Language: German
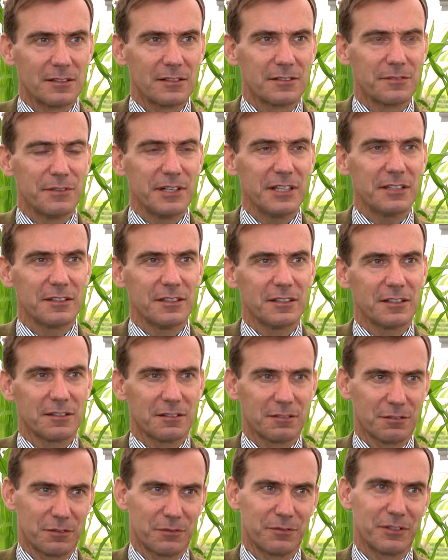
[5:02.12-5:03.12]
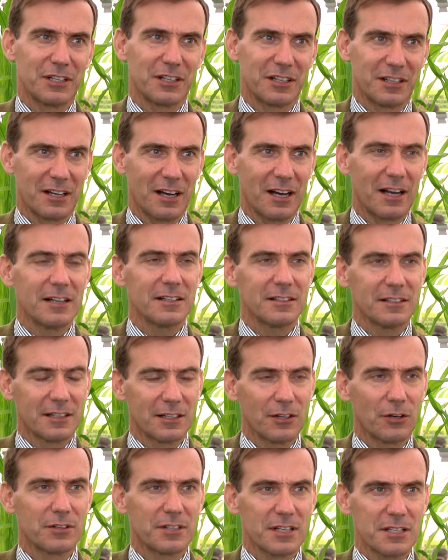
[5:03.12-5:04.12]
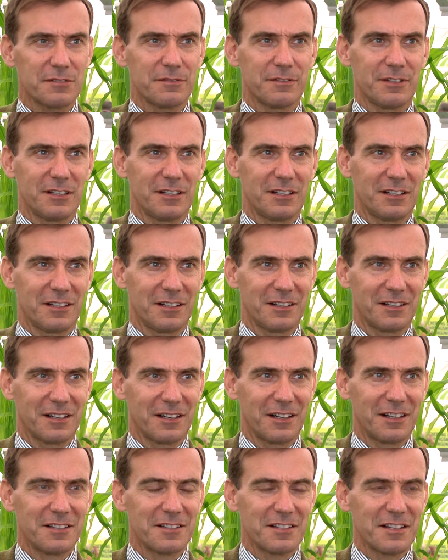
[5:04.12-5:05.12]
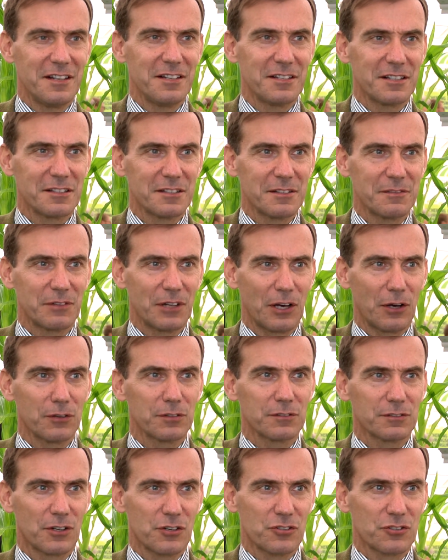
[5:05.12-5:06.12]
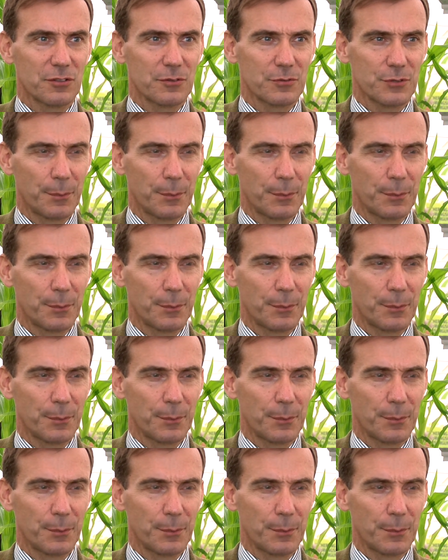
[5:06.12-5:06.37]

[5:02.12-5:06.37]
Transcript: ist wichtig und wir halten genau deswegen einen sehr intensiven Austausch